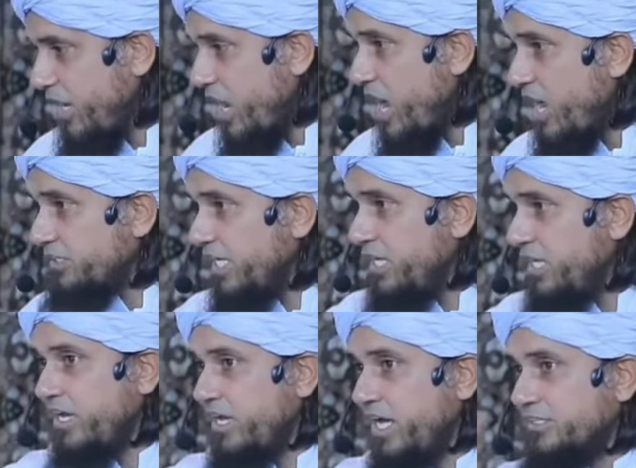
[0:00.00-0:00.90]
हाथ ही
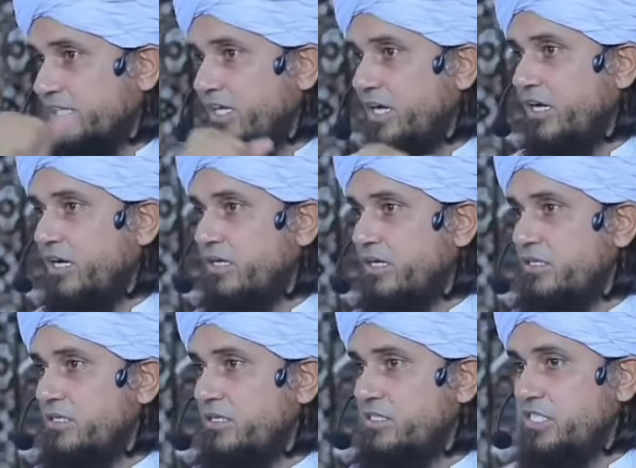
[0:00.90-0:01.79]
नहीं मिलाता था
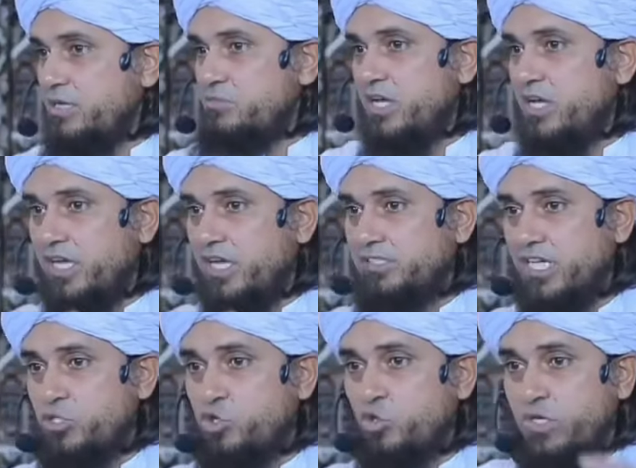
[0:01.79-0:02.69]
जर्म्स ना आ
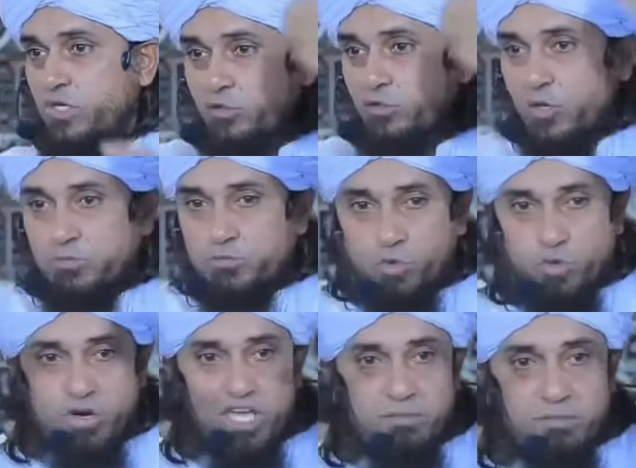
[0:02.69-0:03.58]
जाए झूठा तो
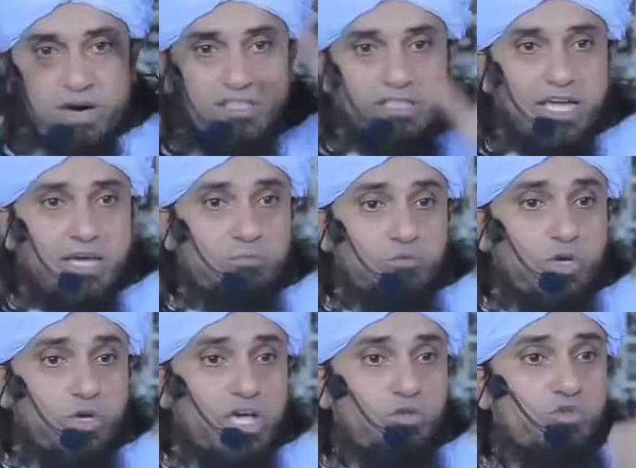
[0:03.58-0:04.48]
दूर की बात है हम
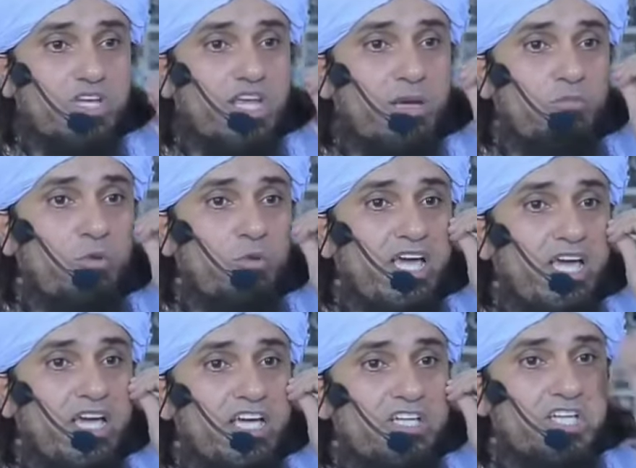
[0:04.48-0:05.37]
तो एक दूसरे के मुंह
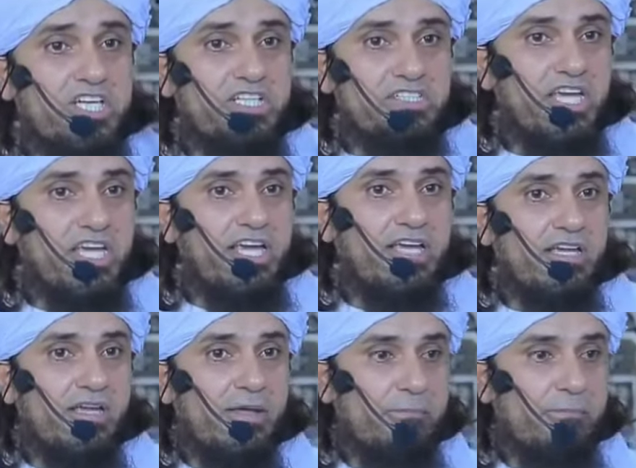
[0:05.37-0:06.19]
पे छींकते हैं